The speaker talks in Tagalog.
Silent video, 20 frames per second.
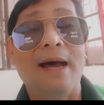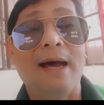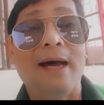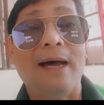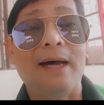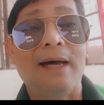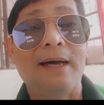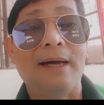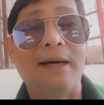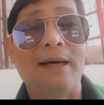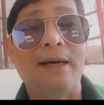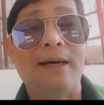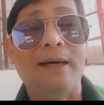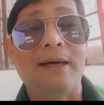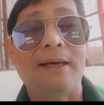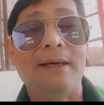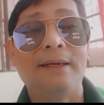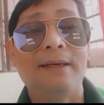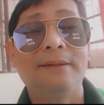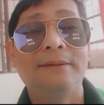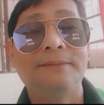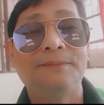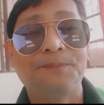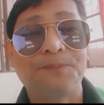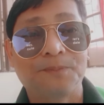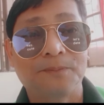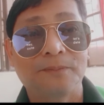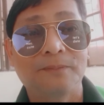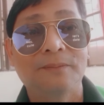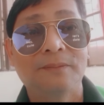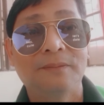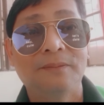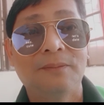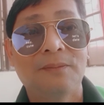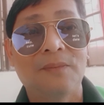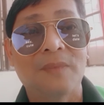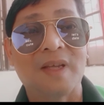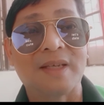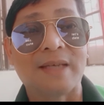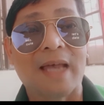Uh,
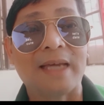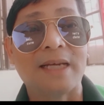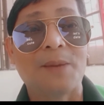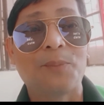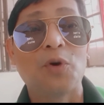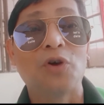sana